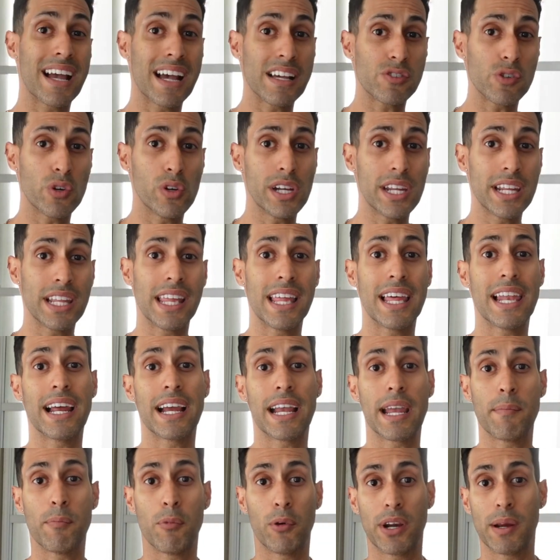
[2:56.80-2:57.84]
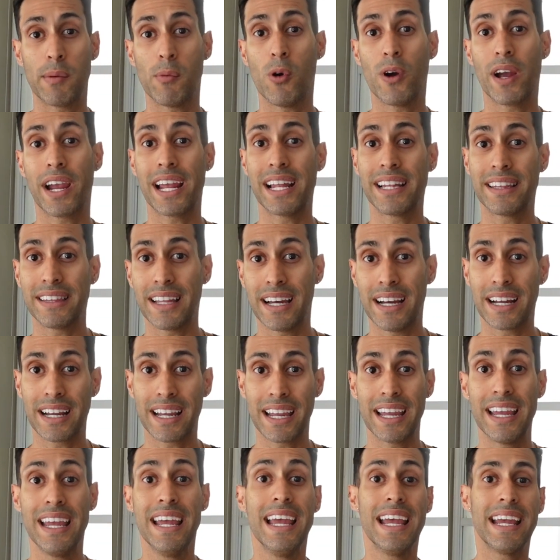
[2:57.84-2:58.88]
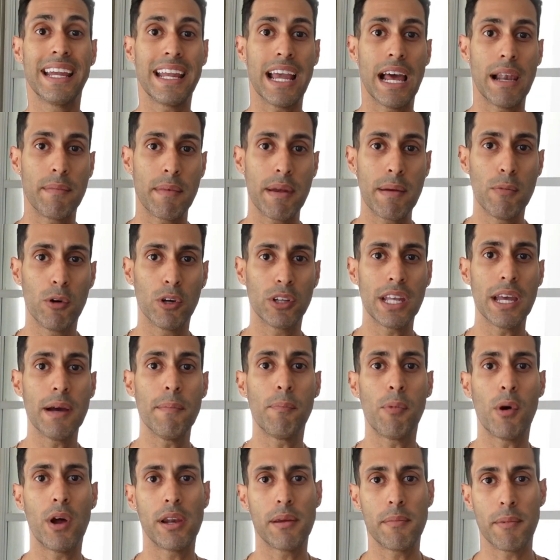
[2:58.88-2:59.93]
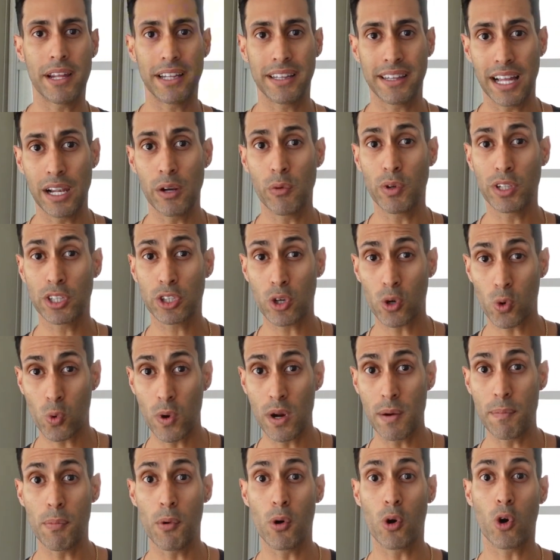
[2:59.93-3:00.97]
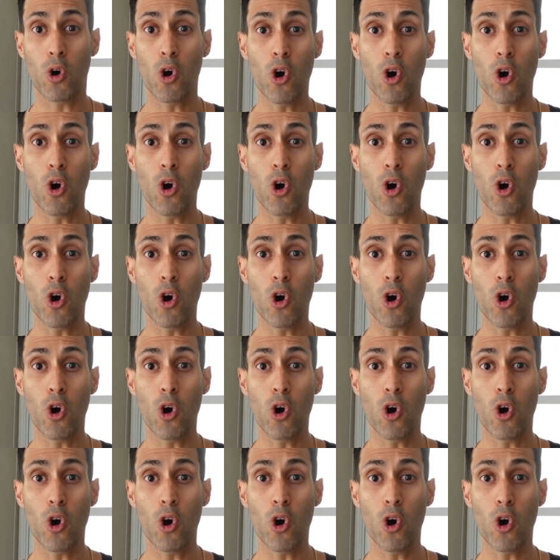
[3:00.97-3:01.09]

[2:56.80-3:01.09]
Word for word: gasolina de la que ponemos en el tanque y al mismo tiempo alimentar nuestro cuerpo